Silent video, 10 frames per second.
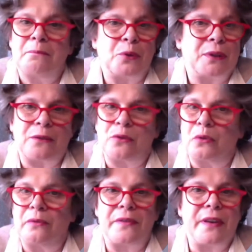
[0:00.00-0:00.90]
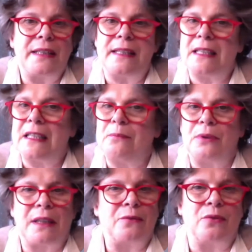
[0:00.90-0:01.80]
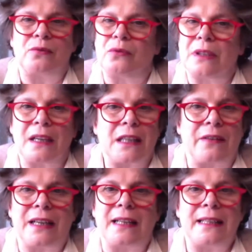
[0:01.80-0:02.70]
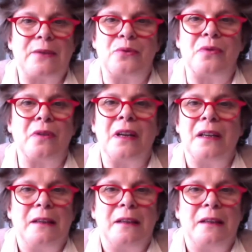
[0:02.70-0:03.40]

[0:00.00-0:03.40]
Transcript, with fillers: peut-être de convivialité, peut-être de contact avec la nature,